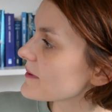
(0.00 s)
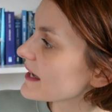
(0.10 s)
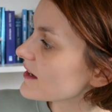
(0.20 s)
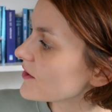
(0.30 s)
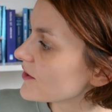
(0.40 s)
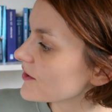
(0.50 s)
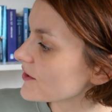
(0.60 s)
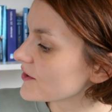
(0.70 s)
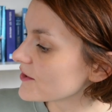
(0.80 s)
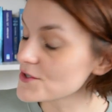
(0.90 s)
Eh ben,
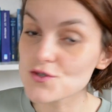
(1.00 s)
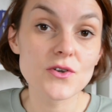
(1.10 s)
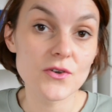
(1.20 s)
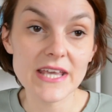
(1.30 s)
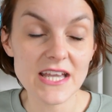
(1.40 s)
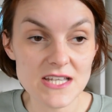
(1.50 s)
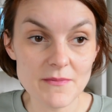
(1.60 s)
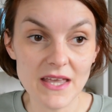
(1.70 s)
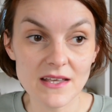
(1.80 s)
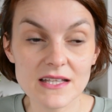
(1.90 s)
euh, je ne le lirai
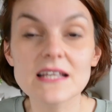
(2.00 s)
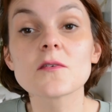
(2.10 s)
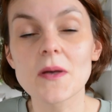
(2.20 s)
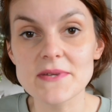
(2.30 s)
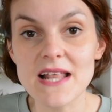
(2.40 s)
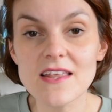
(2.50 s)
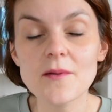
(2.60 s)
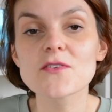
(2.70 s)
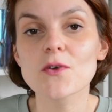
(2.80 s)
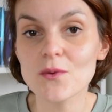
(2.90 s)
jamais. Il est dans ma pile à
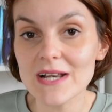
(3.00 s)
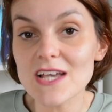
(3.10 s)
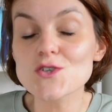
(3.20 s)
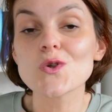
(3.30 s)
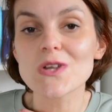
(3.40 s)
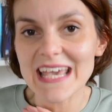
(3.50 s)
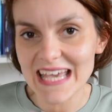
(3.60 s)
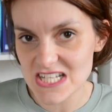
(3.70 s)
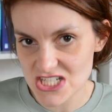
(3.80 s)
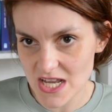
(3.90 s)
lire, mais soyons clairs, je ne le
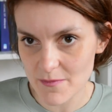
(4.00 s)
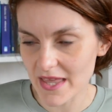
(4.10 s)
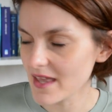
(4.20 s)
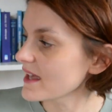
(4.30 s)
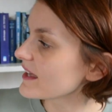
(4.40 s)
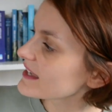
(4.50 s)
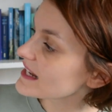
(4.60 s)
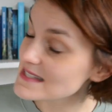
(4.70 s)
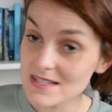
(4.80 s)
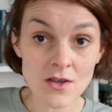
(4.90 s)
lirai jamais. Et
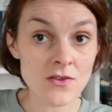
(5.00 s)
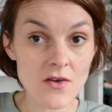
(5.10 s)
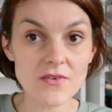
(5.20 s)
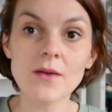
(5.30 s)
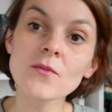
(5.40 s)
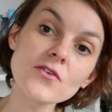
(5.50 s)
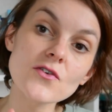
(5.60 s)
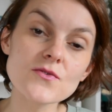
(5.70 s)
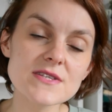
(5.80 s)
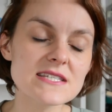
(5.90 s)
elle a dit non, non, vraiment,
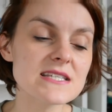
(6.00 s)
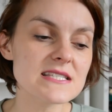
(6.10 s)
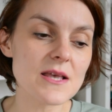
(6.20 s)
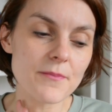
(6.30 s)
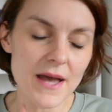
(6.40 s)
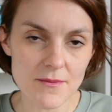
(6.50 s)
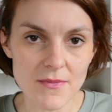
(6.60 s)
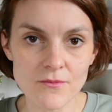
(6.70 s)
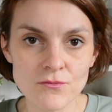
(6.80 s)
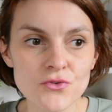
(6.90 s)
celui-ci, c'est pas le
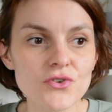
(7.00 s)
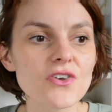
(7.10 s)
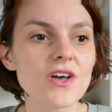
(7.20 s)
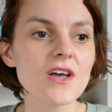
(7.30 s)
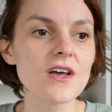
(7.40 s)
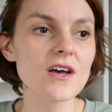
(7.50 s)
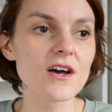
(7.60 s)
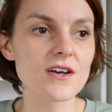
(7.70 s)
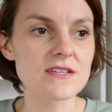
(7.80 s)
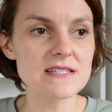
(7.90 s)
même mood.
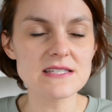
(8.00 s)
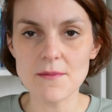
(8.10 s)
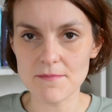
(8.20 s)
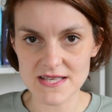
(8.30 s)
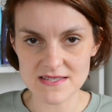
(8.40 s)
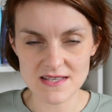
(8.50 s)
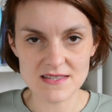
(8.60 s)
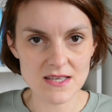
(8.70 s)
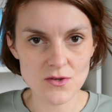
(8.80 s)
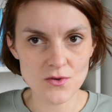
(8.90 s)
Euh, si t'aimes pas ce qui
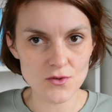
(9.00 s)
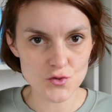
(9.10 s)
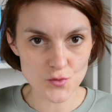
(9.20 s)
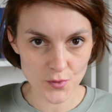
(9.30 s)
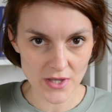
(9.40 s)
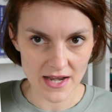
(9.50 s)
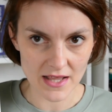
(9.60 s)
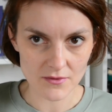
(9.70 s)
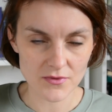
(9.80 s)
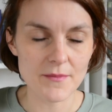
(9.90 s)
est dégueu, tu peux y
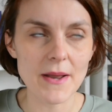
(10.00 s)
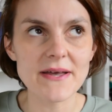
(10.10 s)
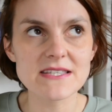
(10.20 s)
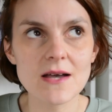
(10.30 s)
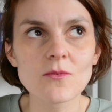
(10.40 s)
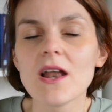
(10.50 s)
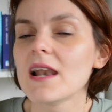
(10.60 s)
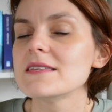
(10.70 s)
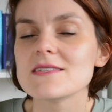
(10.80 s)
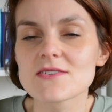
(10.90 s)
aller. Enfin, elle me l'a pas dit à moi,
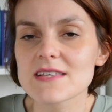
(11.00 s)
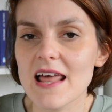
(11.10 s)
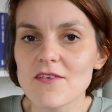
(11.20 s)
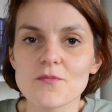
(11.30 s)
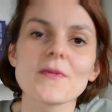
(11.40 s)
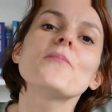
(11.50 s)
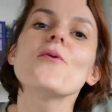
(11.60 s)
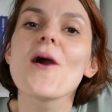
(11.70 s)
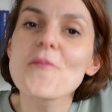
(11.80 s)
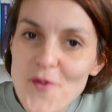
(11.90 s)
elle l'a dit dans un live. Mais
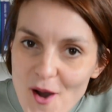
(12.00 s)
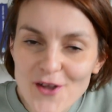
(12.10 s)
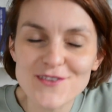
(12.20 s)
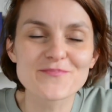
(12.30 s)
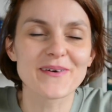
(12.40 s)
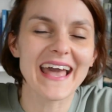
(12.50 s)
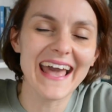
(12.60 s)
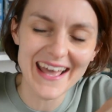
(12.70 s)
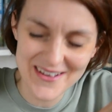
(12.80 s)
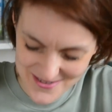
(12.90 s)
peu importe,
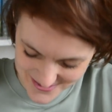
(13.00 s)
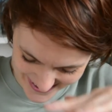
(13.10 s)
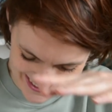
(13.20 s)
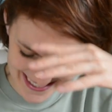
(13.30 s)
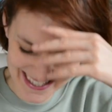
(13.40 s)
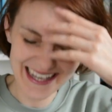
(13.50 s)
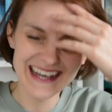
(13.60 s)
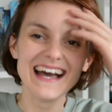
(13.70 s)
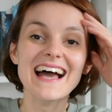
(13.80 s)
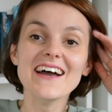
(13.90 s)
bref,
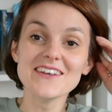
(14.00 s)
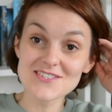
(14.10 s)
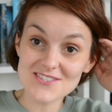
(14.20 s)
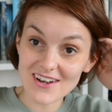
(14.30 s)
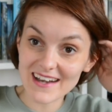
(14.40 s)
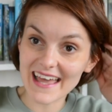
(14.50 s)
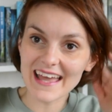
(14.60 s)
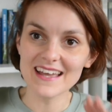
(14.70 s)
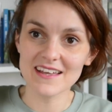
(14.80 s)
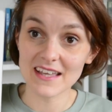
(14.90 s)
je
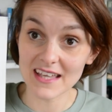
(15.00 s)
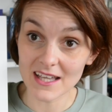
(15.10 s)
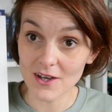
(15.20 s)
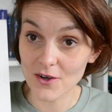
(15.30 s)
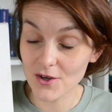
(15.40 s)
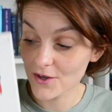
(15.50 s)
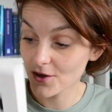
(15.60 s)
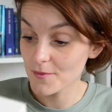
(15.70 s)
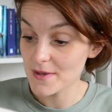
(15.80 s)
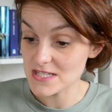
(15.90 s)
l'ai. Et
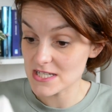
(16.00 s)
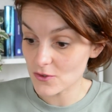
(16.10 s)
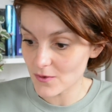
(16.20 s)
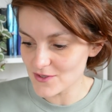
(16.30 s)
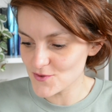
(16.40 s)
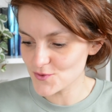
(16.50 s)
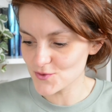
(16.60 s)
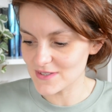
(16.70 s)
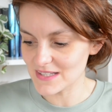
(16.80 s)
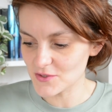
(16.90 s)
euh, bah, j'ai trop hâte du
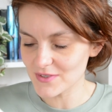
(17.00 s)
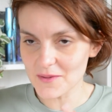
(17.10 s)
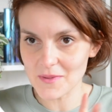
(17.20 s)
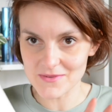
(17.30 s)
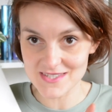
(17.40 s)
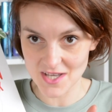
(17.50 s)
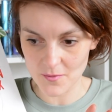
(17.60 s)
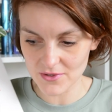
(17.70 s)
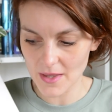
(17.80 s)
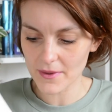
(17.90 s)
coup de découvrir, même si j'ai
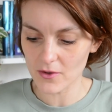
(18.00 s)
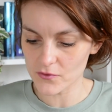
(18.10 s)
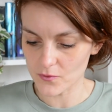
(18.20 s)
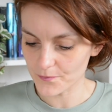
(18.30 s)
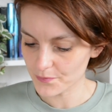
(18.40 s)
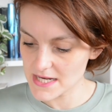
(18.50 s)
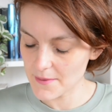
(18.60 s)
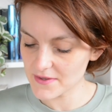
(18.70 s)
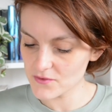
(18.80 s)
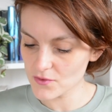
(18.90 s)
un peu d'appréhension. Ah, j'ai
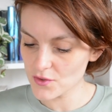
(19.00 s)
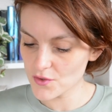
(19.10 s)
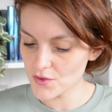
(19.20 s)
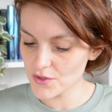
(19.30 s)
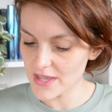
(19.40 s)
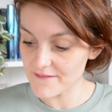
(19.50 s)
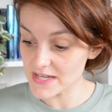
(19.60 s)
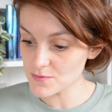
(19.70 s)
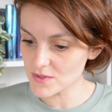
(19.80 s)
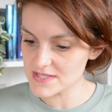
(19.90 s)
l'impression qu'il y a
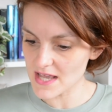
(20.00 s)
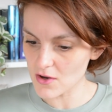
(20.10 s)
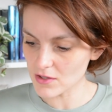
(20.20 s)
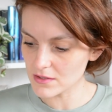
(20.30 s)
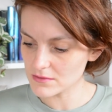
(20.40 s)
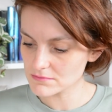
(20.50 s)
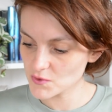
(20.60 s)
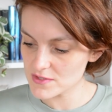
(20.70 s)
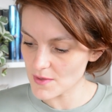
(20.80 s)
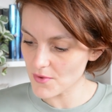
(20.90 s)
vachement de dialogue,
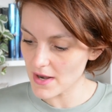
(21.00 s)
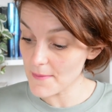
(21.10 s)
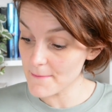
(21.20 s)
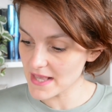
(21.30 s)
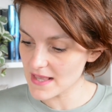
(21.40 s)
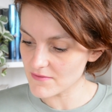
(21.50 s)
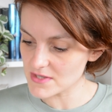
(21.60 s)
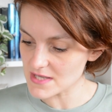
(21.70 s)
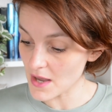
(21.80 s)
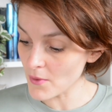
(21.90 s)
donc ça peut aller méga
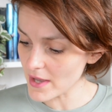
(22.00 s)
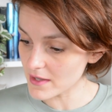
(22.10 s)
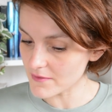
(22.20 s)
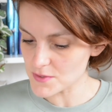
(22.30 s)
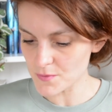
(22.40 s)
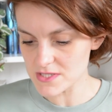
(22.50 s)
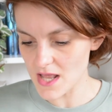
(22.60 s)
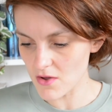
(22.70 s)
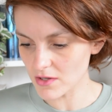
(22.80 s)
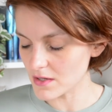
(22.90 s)
vite. Ah ouais, il y a vachement de
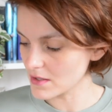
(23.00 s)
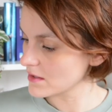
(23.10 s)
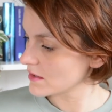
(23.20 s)
dialogue.